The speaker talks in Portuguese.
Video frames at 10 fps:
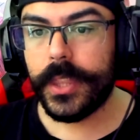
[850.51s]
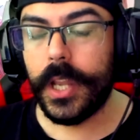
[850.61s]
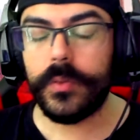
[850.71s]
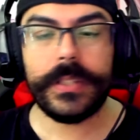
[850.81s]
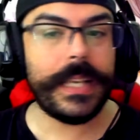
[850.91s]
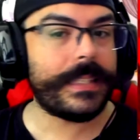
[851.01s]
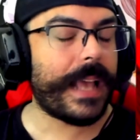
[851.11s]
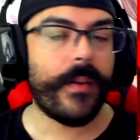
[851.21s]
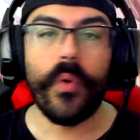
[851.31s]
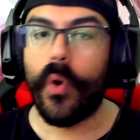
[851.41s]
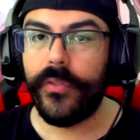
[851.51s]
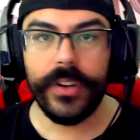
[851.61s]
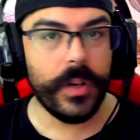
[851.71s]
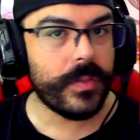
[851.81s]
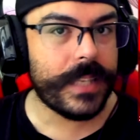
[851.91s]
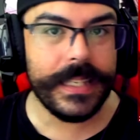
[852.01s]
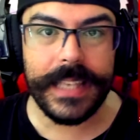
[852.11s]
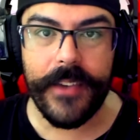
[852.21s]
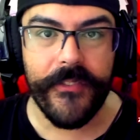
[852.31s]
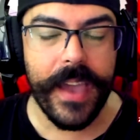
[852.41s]
Não sei se é novo, não sei
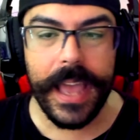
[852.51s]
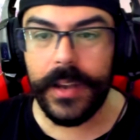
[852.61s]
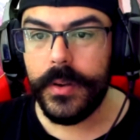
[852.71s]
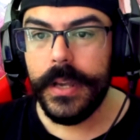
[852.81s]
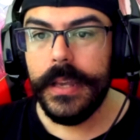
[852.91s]
se é velho.